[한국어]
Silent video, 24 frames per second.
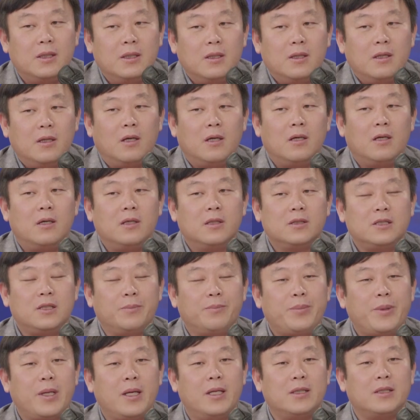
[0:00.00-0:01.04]
어,
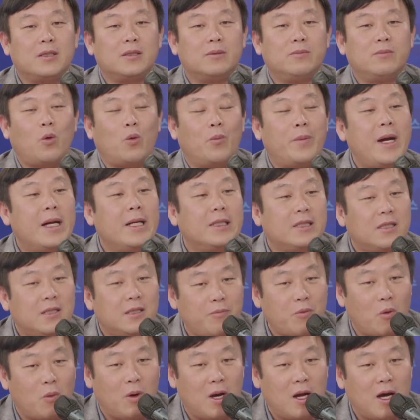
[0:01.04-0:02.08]
집회 지금 오마이티비
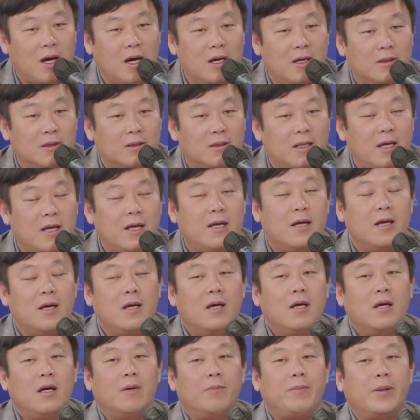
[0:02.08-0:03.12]
올라가 있는데
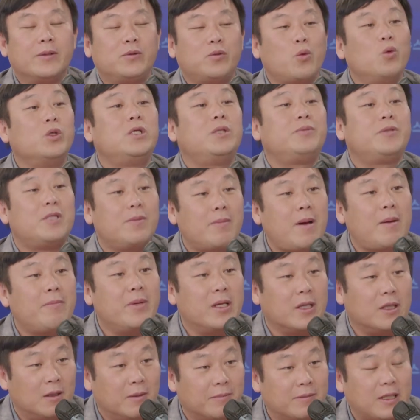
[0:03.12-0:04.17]
벌써 오십칠만
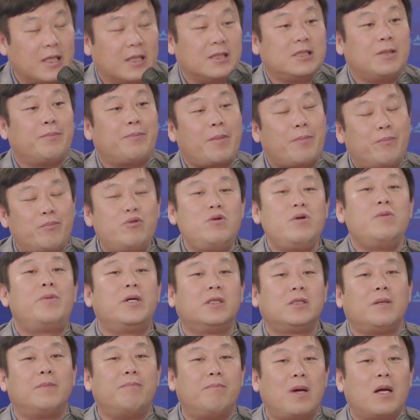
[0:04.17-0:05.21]
명이 넘게 집회 풀
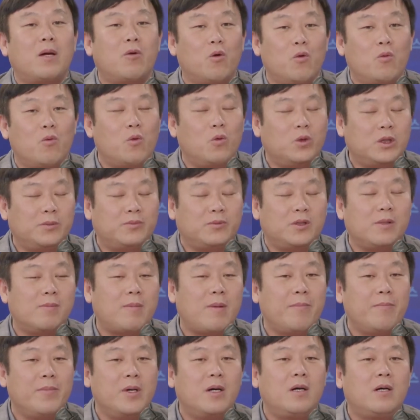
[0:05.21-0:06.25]
버전만
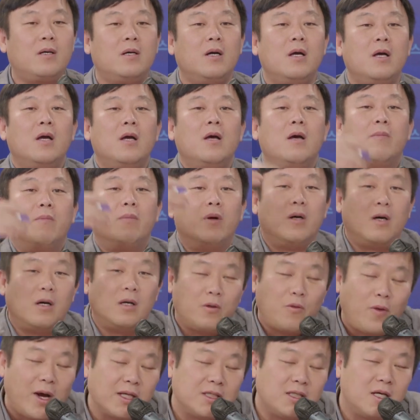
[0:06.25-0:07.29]
오십칠만 명, 뭐
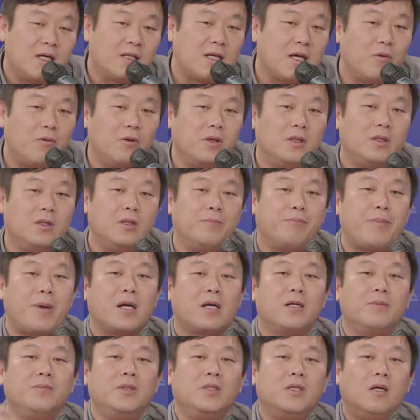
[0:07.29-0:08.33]
화제가 되고 있는
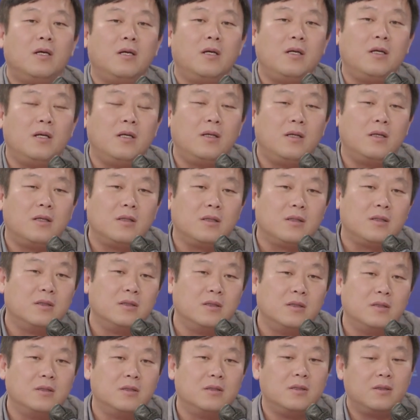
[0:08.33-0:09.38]
백금열
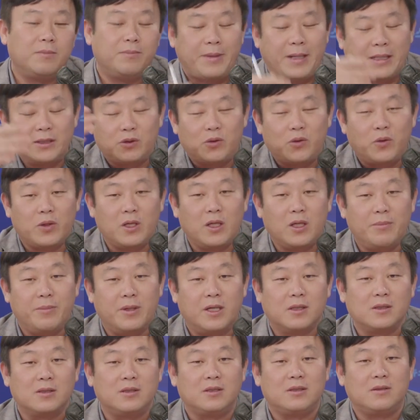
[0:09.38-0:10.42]
그 판소리
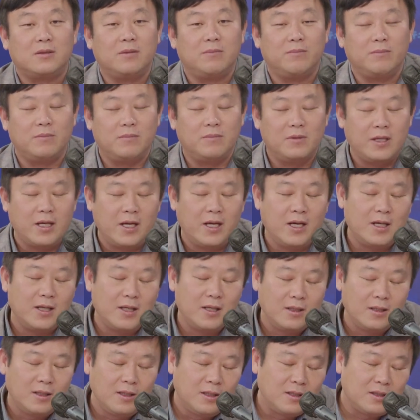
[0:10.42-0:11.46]

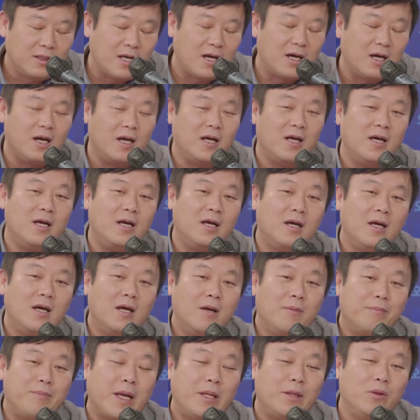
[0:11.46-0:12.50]
명예 대가의
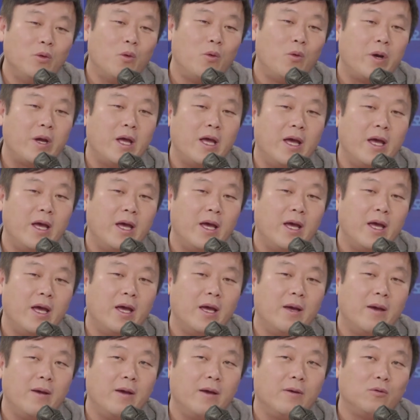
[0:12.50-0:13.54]

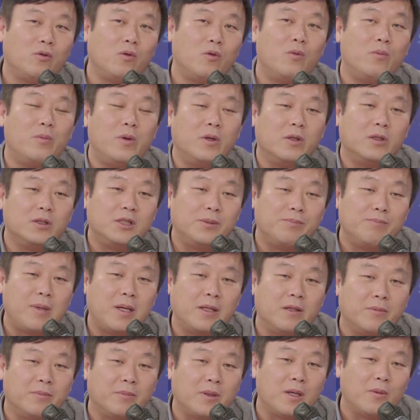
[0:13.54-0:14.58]
뱃노래도 뭐
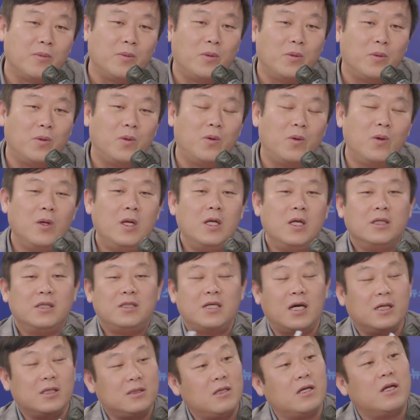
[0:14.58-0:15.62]
십만 넘게 보고
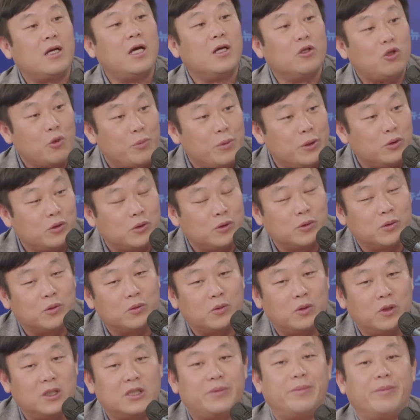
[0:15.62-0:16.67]
제가 전화 인터뷰해 주신
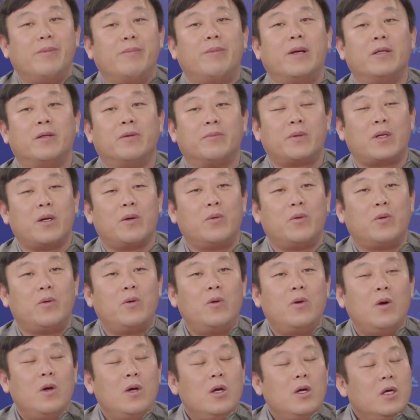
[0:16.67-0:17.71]
것도 이십일만 넘게 보고
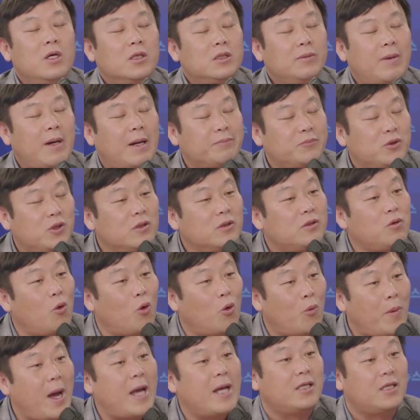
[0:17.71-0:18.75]
그러니까요. 지금 합쳐서
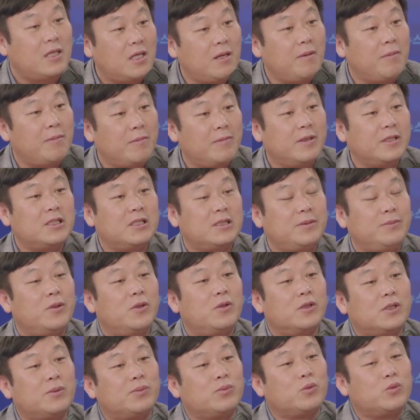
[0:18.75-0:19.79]
오마이티비만
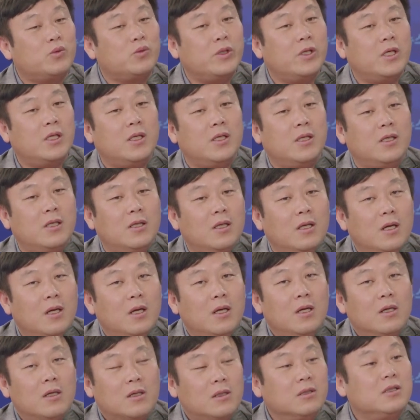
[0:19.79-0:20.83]
십일월 십구일
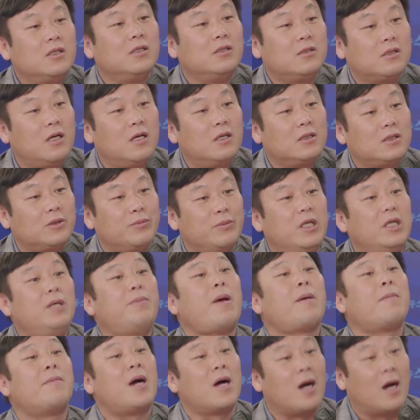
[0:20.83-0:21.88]
컨텐츠가 지금
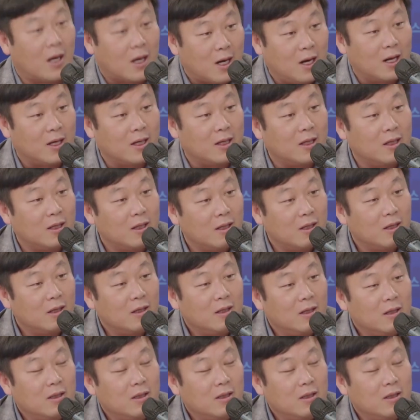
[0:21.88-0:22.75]
이백만 가까이. 그러니까